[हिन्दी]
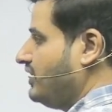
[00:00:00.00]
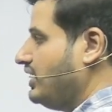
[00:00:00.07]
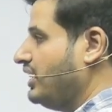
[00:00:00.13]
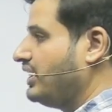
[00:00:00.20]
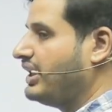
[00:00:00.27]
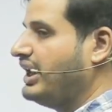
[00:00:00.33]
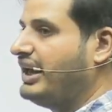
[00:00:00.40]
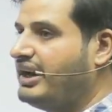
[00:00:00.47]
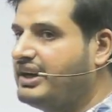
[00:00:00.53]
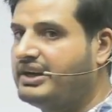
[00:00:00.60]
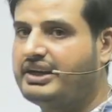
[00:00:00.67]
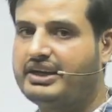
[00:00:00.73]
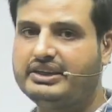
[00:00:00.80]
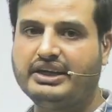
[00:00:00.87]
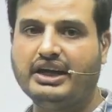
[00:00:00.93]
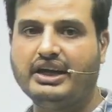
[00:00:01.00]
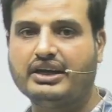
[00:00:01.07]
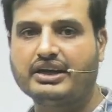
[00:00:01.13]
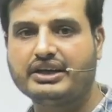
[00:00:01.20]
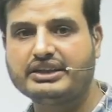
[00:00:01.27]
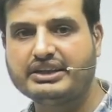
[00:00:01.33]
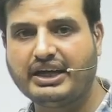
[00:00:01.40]
ग्यारह घटा दिया
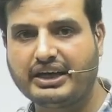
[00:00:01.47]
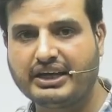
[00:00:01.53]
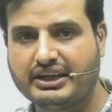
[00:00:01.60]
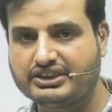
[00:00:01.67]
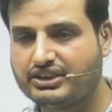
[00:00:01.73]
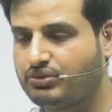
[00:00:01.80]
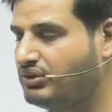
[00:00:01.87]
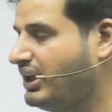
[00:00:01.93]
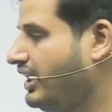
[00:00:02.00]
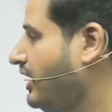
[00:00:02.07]
कितना आ गया चौदह